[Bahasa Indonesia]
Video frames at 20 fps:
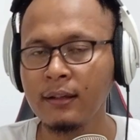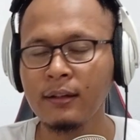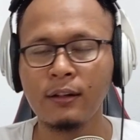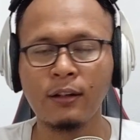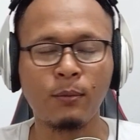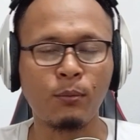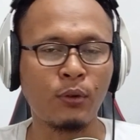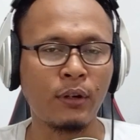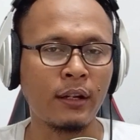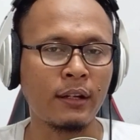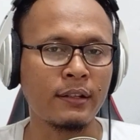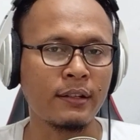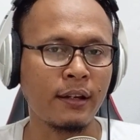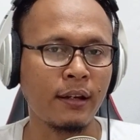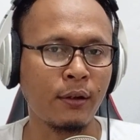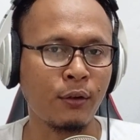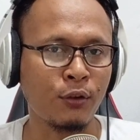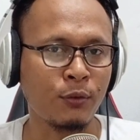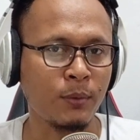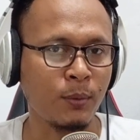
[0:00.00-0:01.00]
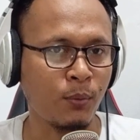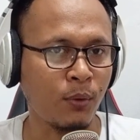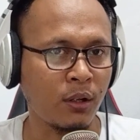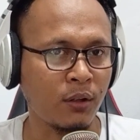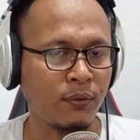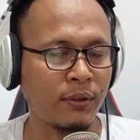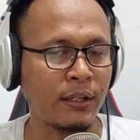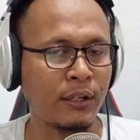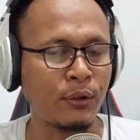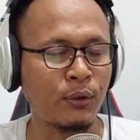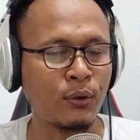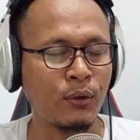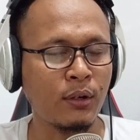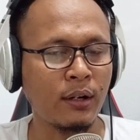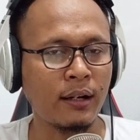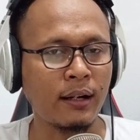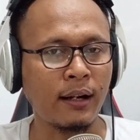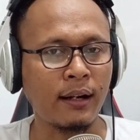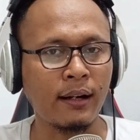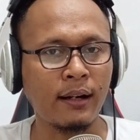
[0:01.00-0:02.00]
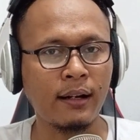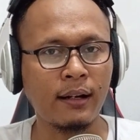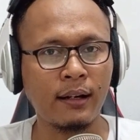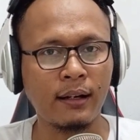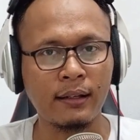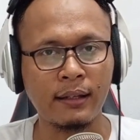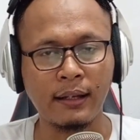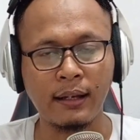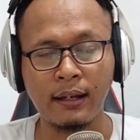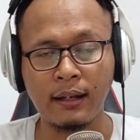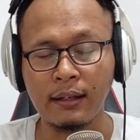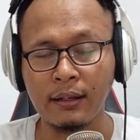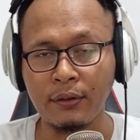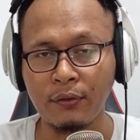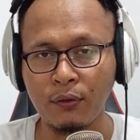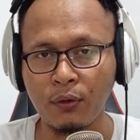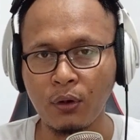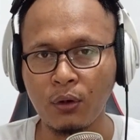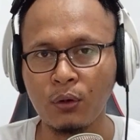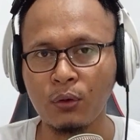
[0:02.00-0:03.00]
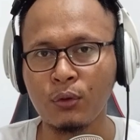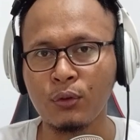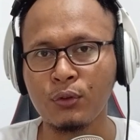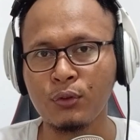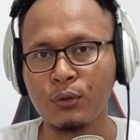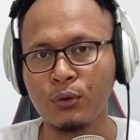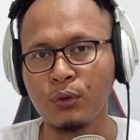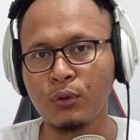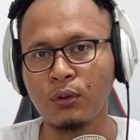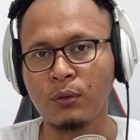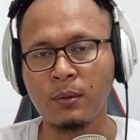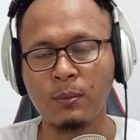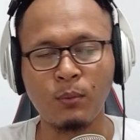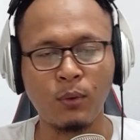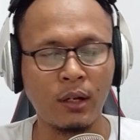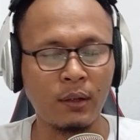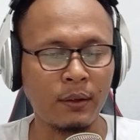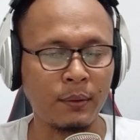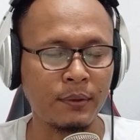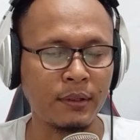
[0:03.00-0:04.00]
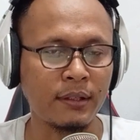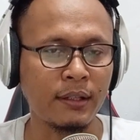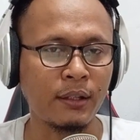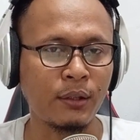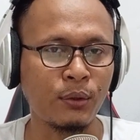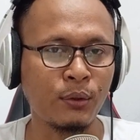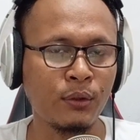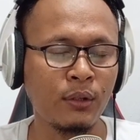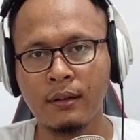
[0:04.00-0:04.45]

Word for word: kemudian saya harus membuat video kadang-kadang ketika lagi fokus untuk membuat website itu